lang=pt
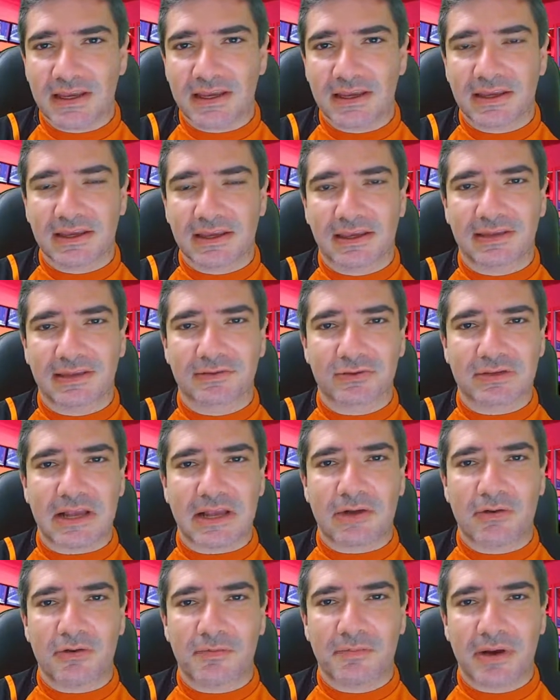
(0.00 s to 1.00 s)
que nos
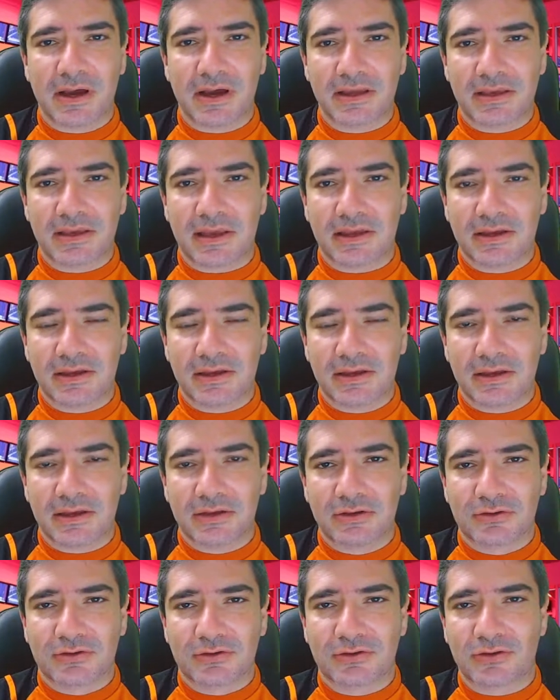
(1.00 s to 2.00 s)
acompanha,
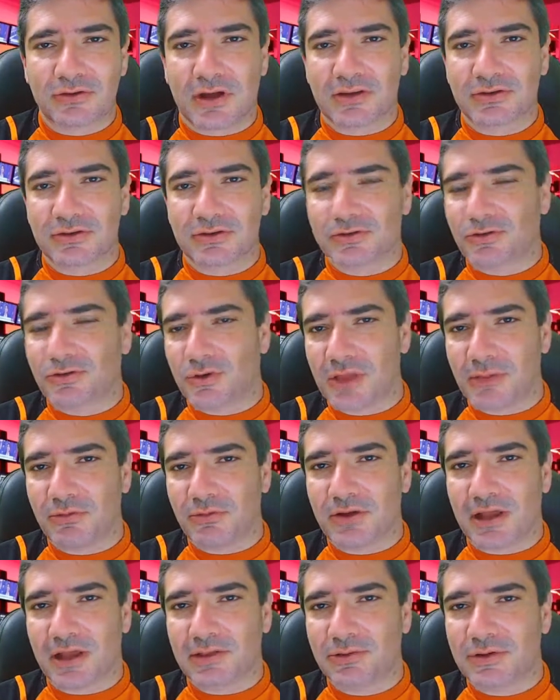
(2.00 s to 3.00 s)
e os nossos
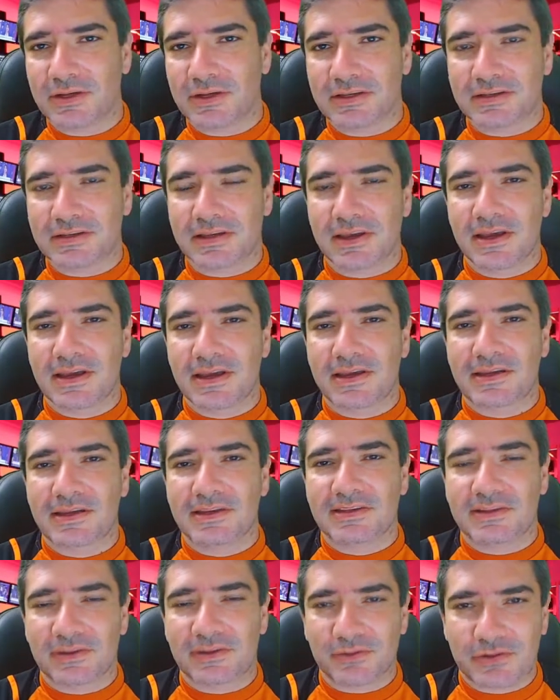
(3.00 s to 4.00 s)
colaboradores
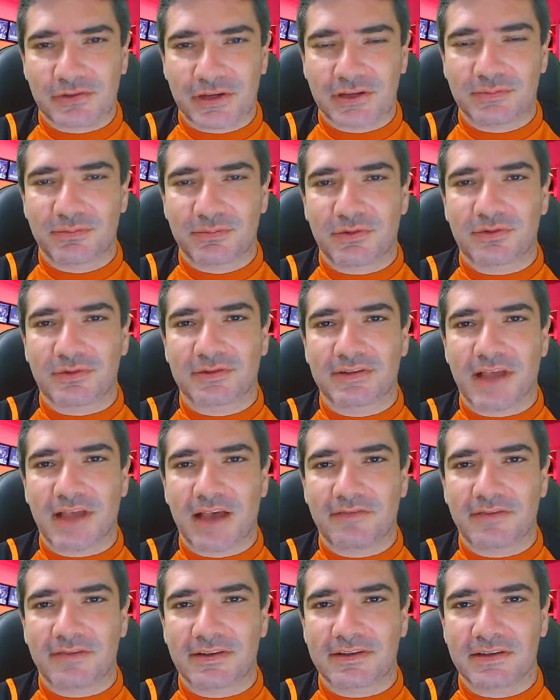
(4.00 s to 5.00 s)
são os
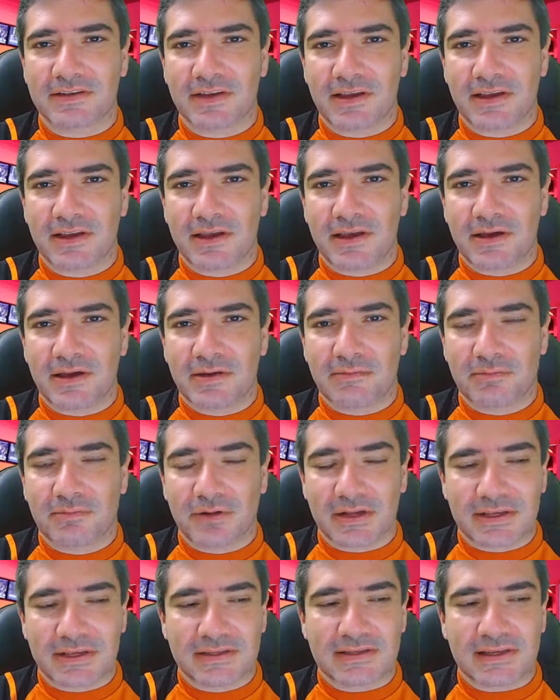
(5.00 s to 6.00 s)
responsáveis
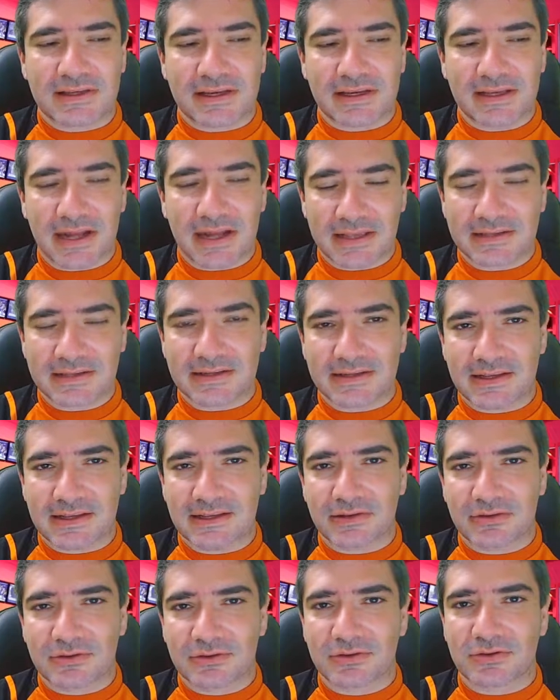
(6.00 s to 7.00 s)
por esse, graças a
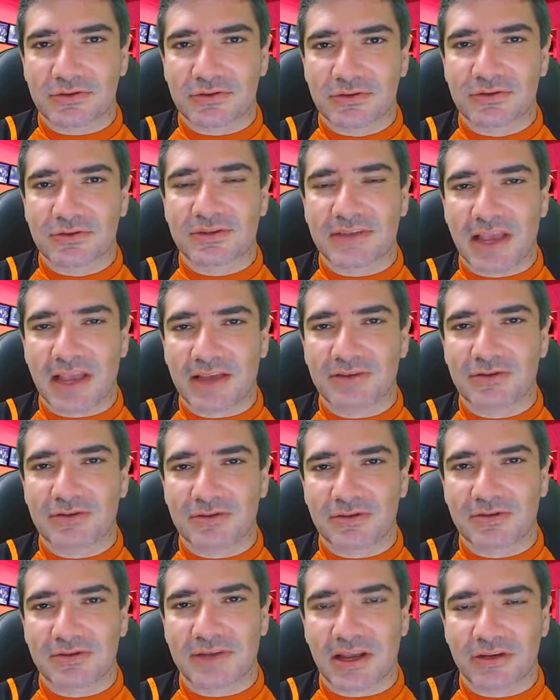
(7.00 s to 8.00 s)
Deus, sucesso
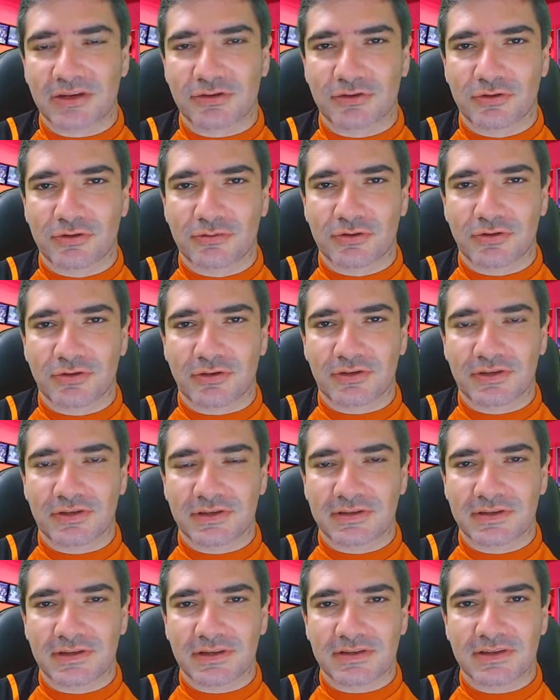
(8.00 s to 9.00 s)
no site Cubo
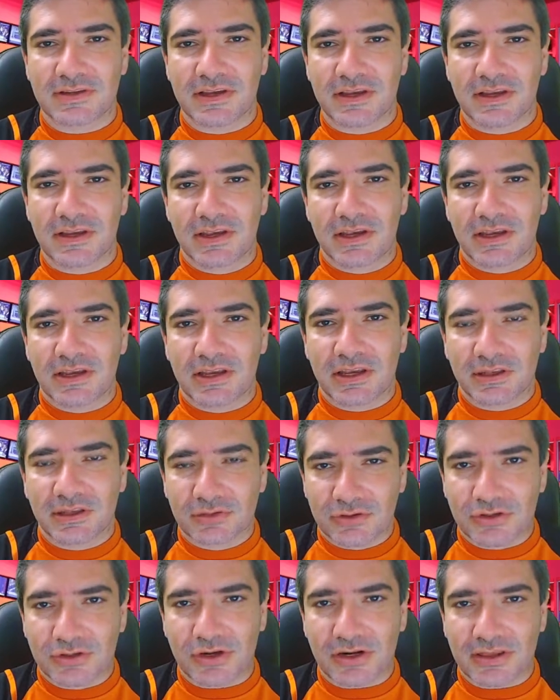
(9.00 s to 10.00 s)
Notícias e
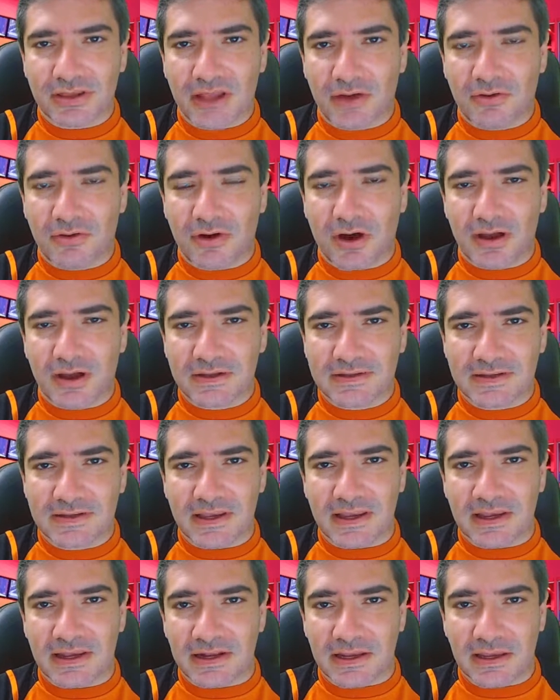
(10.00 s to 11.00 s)
do jornal
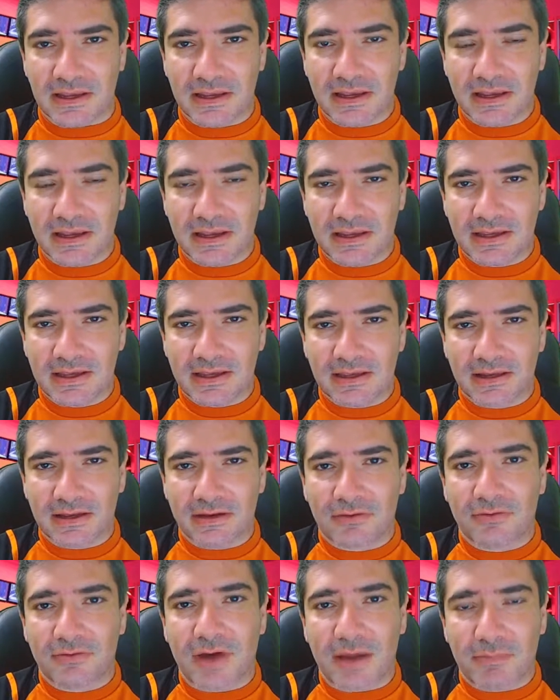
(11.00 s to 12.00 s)
OCN.
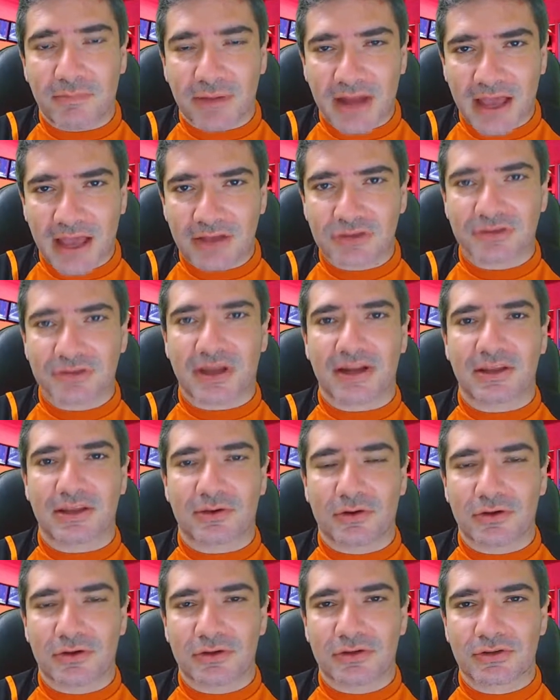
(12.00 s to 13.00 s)
Um abraço
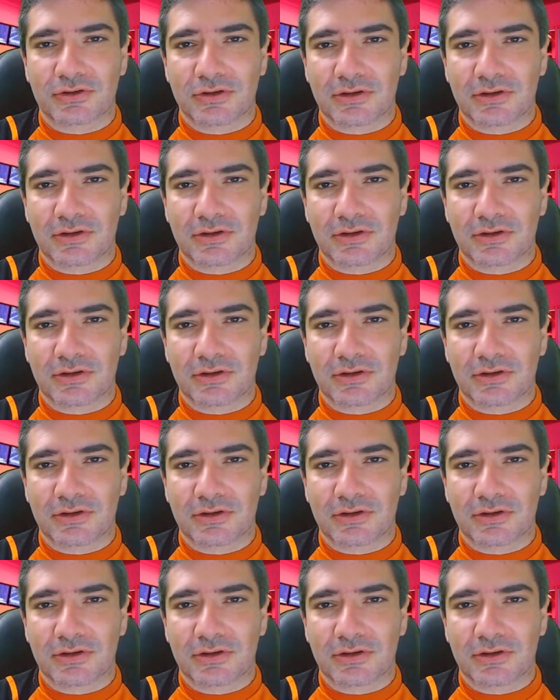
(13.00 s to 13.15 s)
carinhoso